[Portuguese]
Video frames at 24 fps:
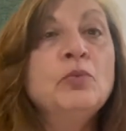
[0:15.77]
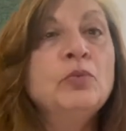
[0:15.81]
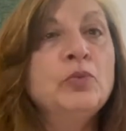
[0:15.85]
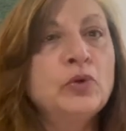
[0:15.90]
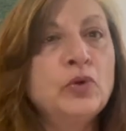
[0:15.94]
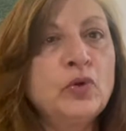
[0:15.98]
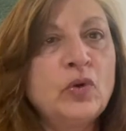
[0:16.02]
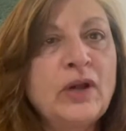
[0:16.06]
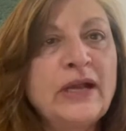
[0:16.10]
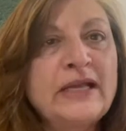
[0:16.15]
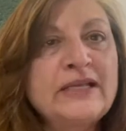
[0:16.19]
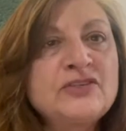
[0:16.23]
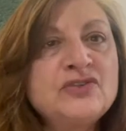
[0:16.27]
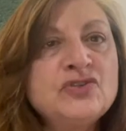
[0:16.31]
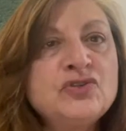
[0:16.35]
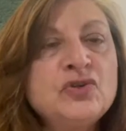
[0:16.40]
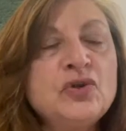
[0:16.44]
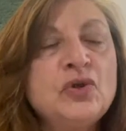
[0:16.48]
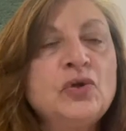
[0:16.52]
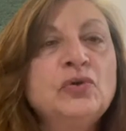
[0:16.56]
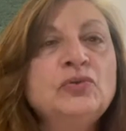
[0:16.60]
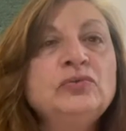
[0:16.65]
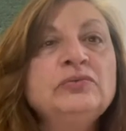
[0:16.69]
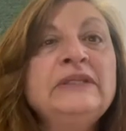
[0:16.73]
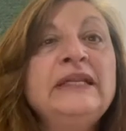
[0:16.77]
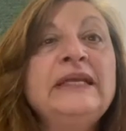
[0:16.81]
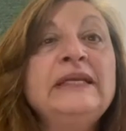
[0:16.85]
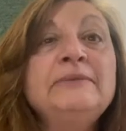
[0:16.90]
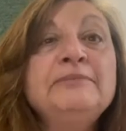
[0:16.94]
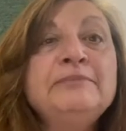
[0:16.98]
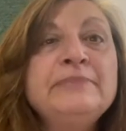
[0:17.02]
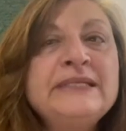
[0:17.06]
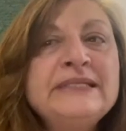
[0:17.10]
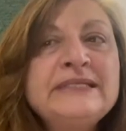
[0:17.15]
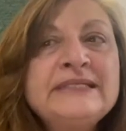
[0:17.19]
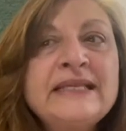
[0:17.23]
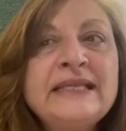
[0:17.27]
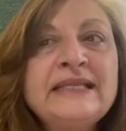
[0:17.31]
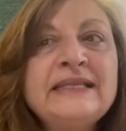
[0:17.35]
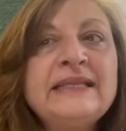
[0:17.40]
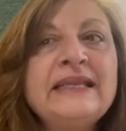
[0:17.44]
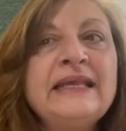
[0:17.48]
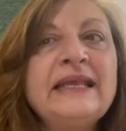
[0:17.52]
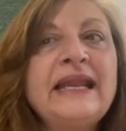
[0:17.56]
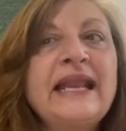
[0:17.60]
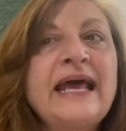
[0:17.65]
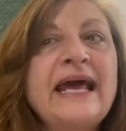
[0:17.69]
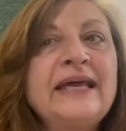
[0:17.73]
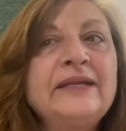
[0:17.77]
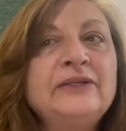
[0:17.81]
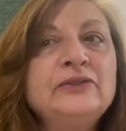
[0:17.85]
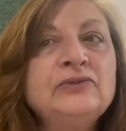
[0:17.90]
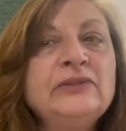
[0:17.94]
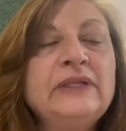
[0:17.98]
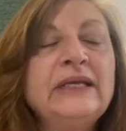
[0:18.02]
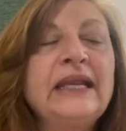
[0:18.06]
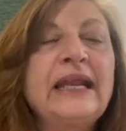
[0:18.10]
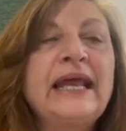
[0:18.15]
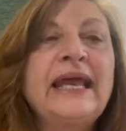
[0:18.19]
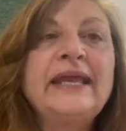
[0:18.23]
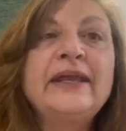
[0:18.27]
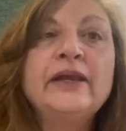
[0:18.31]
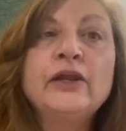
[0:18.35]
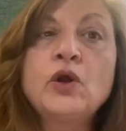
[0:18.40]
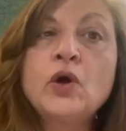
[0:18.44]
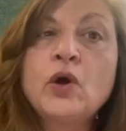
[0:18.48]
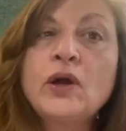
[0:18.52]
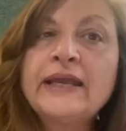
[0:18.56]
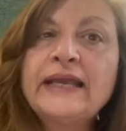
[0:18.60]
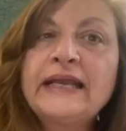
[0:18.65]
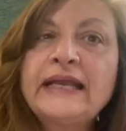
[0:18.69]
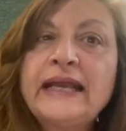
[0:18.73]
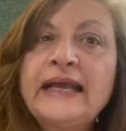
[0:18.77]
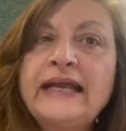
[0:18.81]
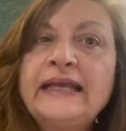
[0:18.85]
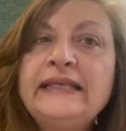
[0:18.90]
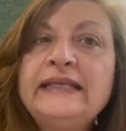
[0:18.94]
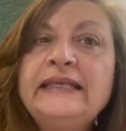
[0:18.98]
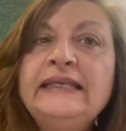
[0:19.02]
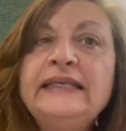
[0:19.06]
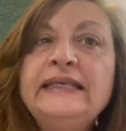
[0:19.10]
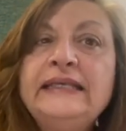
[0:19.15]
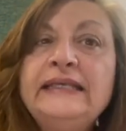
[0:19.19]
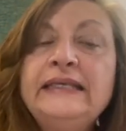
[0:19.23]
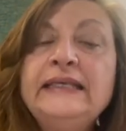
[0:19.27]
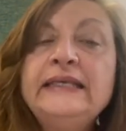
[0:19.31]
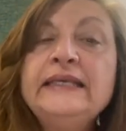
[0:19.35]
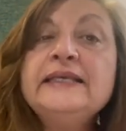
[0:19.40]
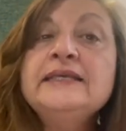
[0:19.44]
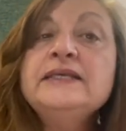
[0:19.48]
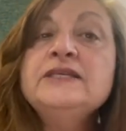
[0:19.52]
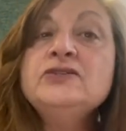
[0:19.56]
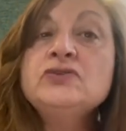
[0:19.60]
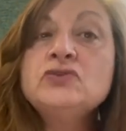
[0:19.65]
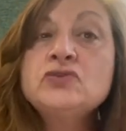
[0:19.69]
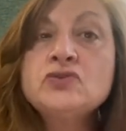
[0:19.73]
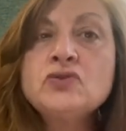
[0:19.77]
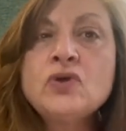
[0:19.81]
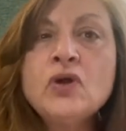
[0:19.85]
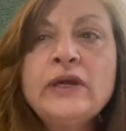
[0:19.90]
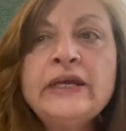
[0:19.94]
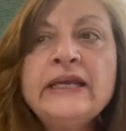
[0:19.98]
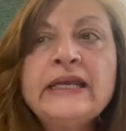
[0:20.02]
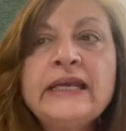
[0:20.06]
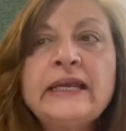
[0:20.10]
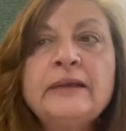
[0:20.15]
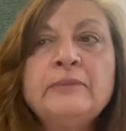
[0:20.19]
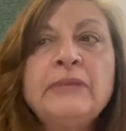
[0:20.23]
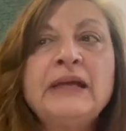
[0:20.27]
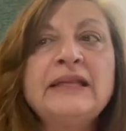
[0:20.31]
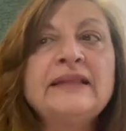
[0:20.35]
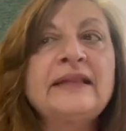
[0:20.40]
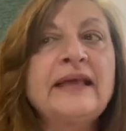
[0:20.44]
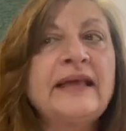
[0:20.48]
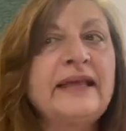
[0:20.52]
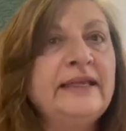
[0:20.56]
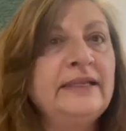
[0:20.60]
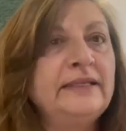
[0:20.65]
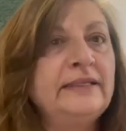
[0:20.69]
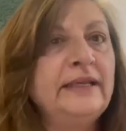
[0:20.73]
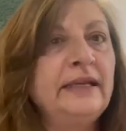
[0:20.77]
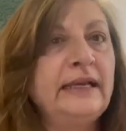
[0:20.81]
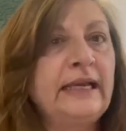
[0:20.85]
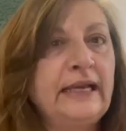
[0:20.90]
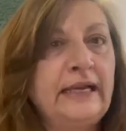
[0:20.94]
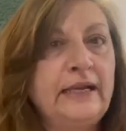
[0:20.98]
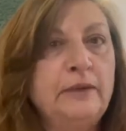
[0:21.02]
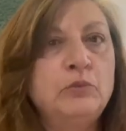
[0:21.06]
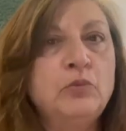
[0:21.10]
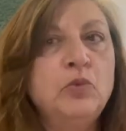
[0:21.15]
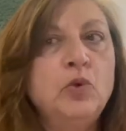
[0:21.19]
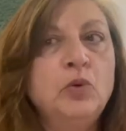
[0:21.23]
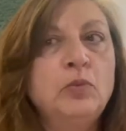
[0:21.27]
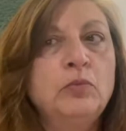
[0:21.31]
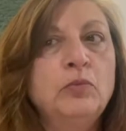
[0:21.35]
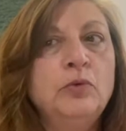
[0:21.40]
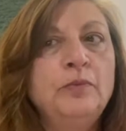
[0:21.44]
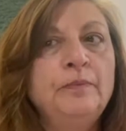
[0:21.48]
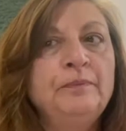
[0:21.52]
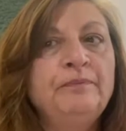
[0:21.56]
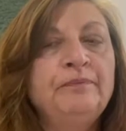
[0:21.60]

por ocasión del bicentenário de la heroica e histórica Batalha de Carabobo.